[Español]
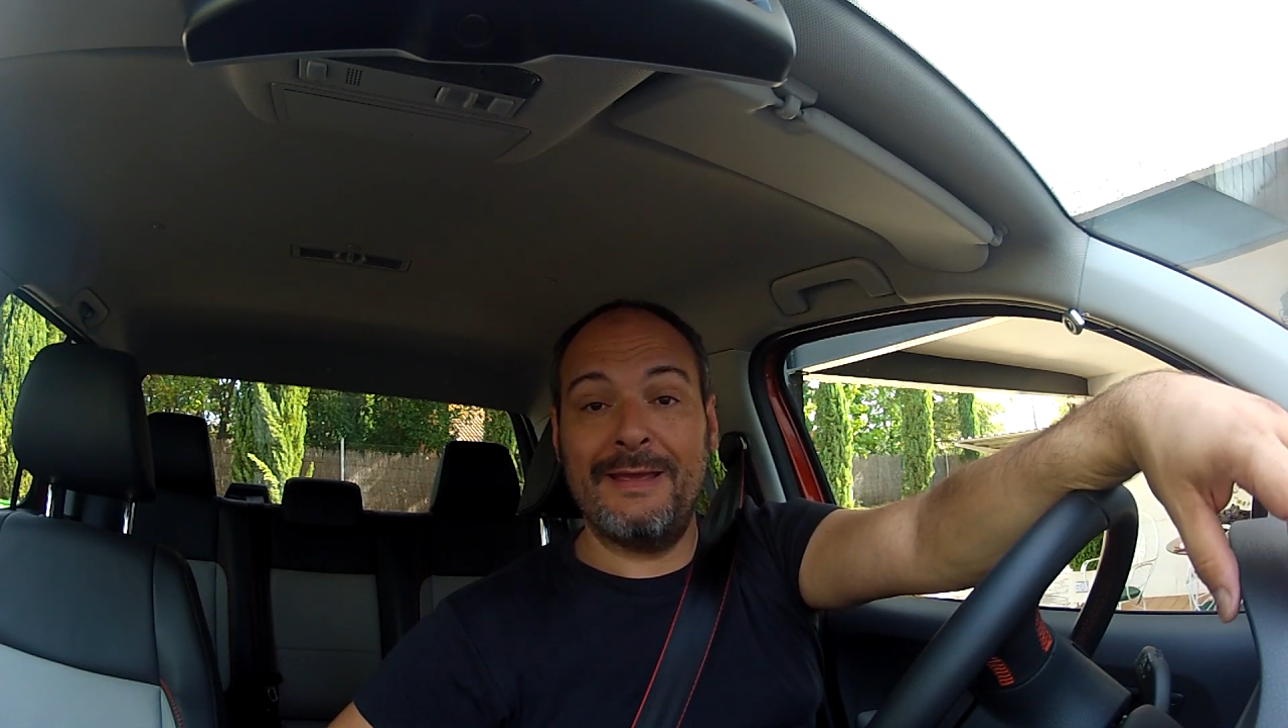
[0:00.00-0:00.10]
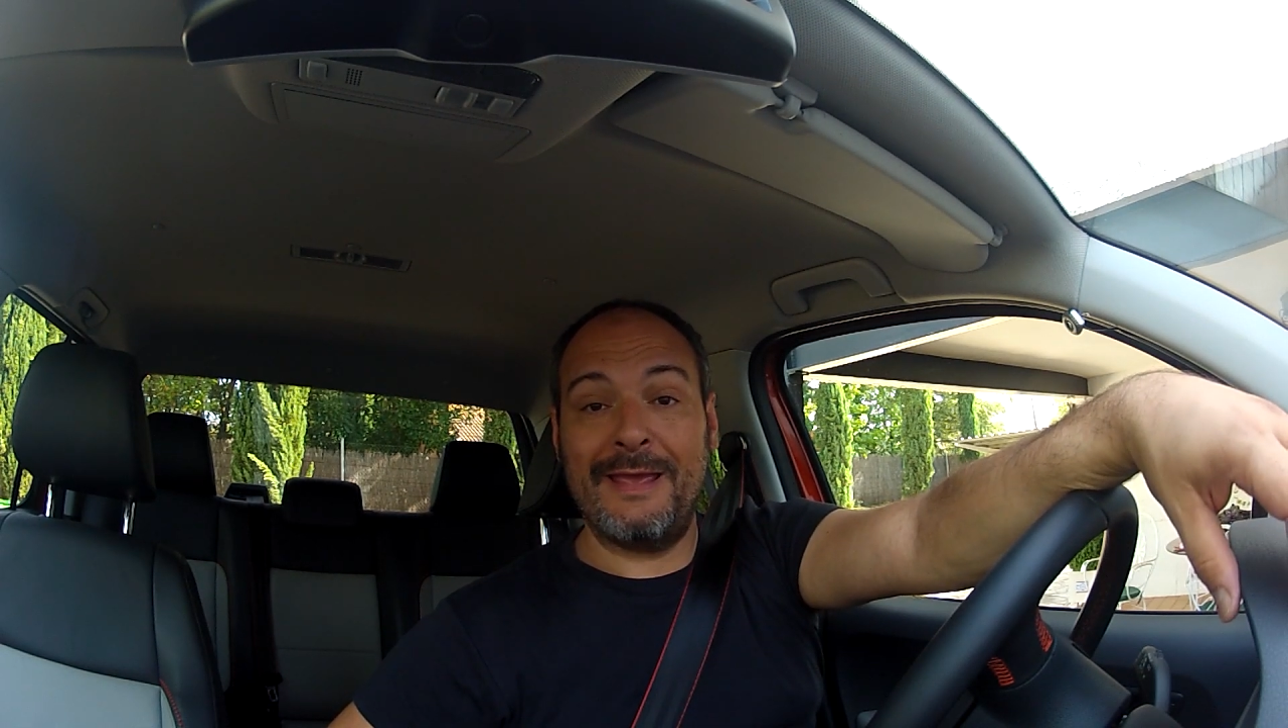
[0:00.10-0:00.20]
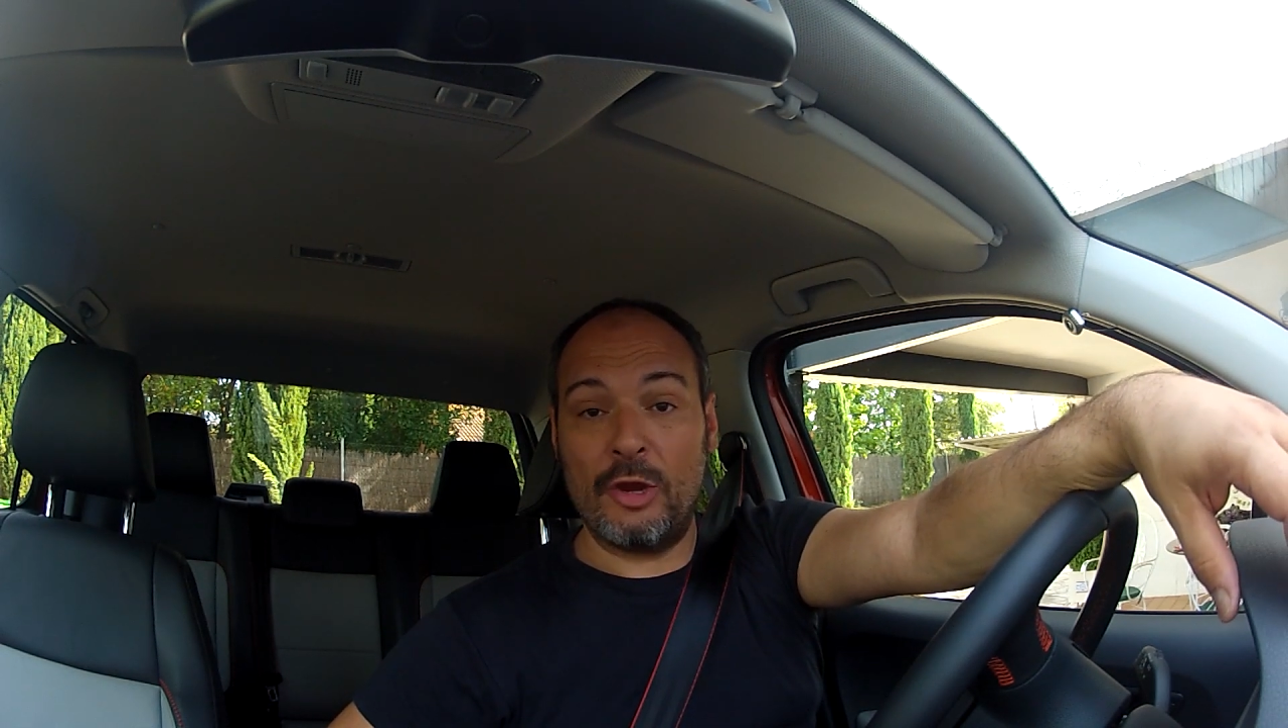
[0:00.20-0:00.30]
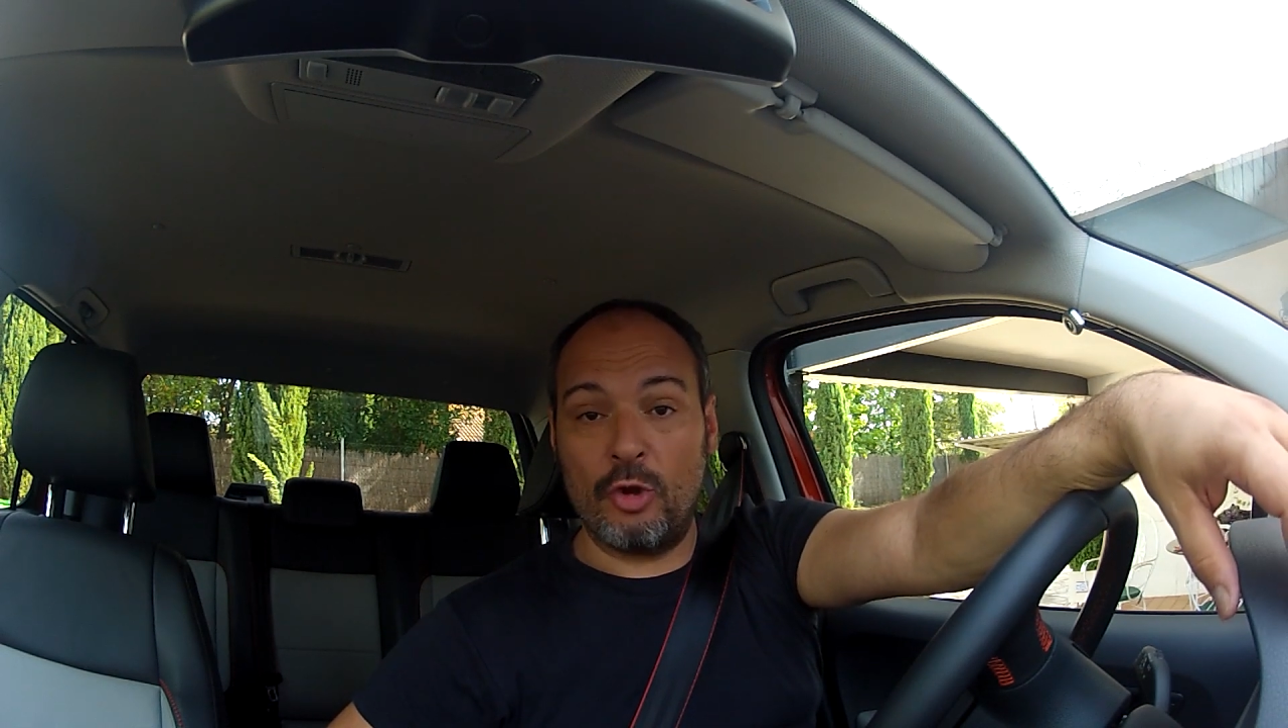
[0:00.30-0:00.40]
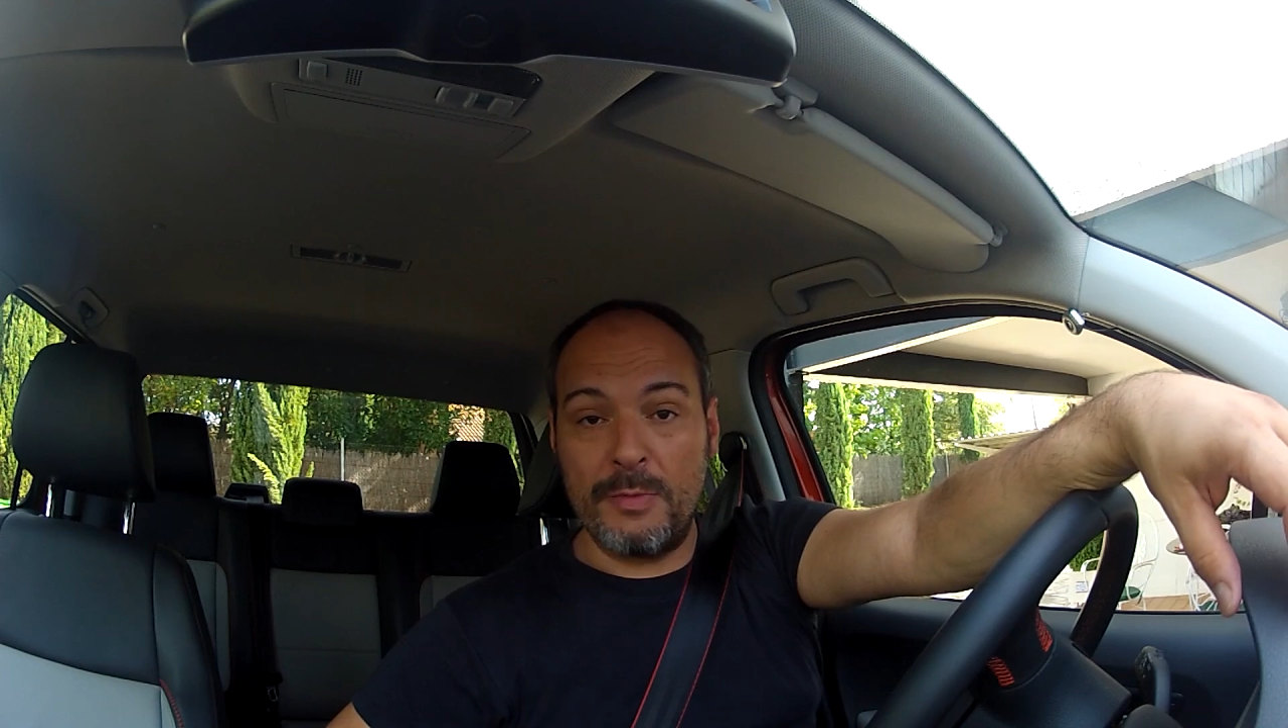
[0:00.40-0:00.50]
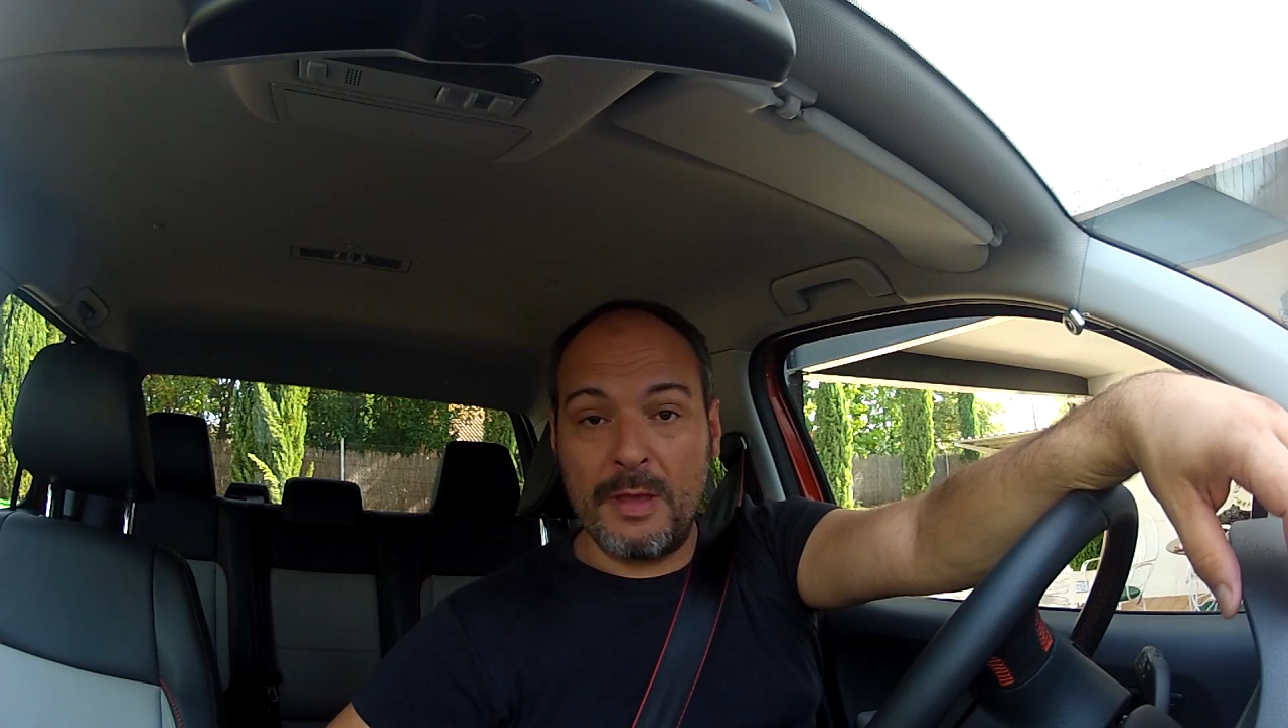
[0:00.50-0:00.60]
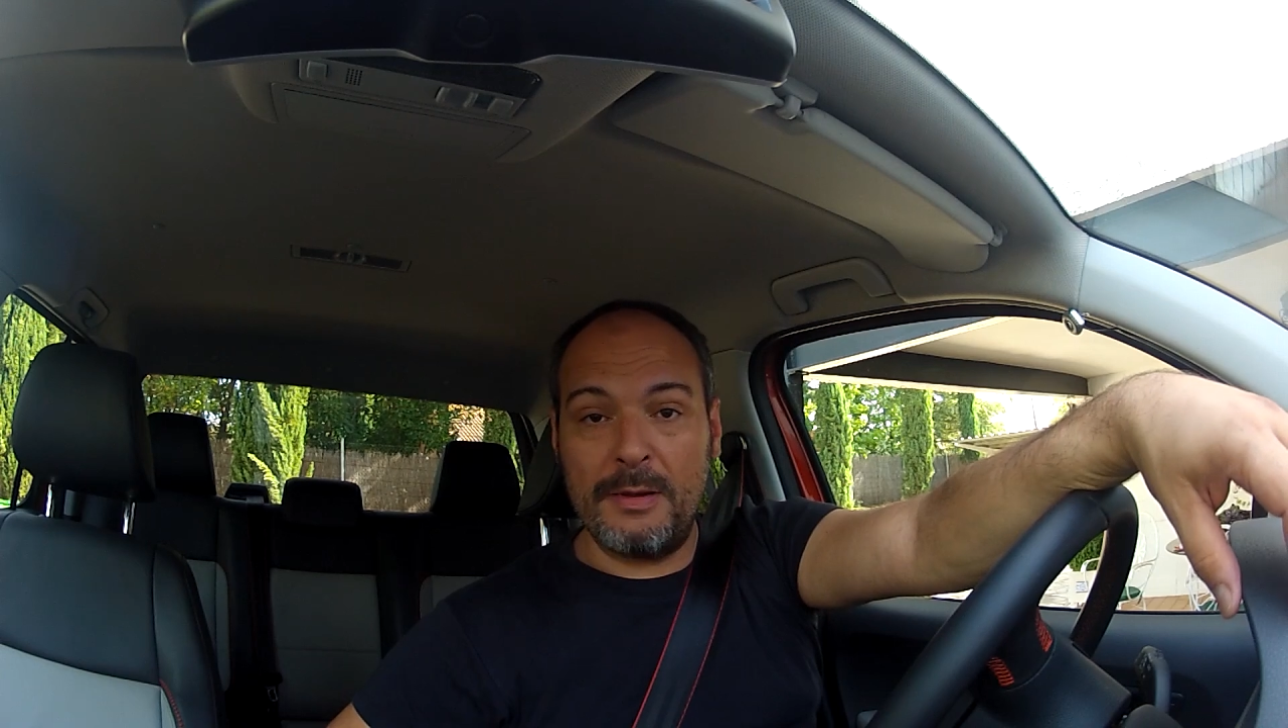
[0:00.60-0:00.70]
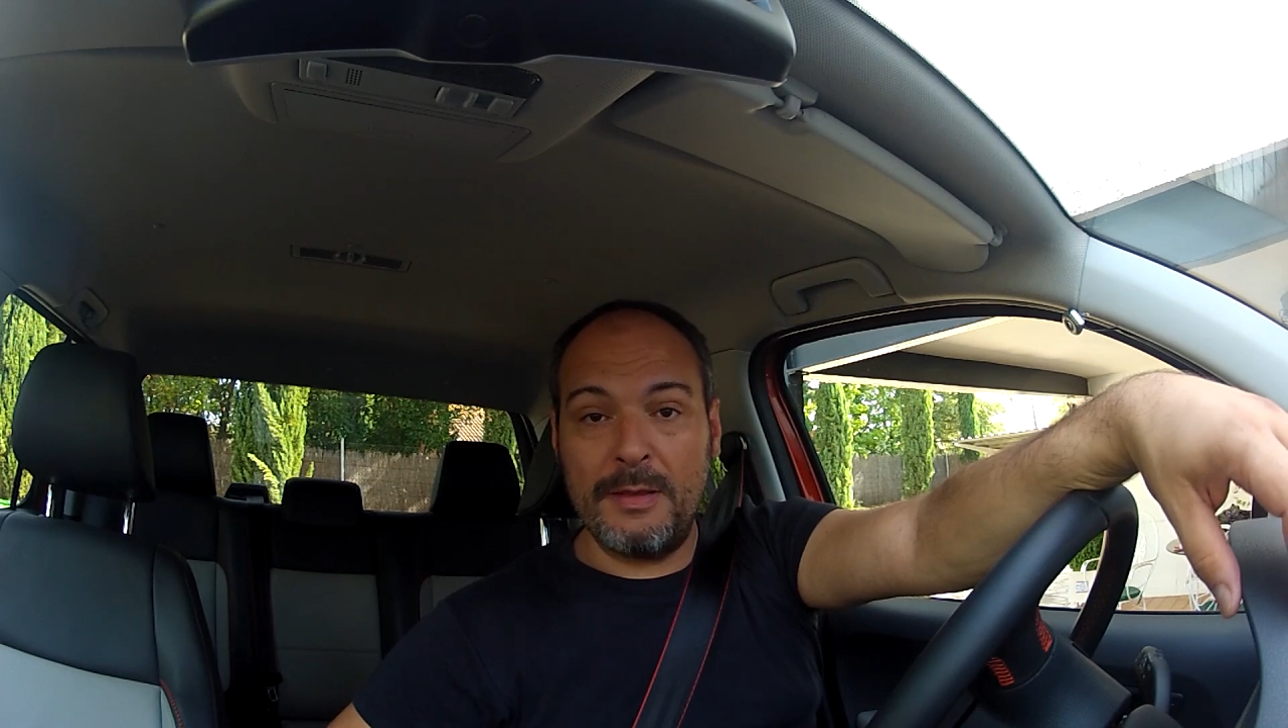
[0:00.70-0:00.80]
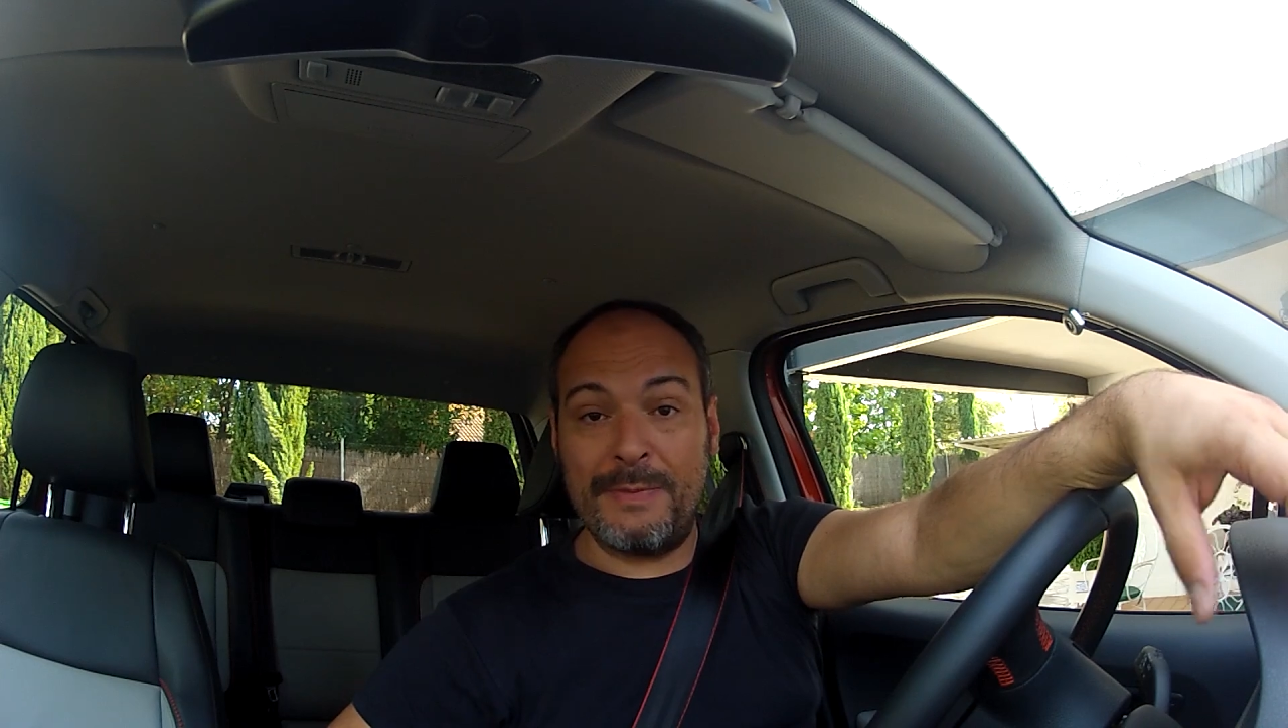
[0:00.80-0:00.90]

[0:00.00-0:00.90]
encomiable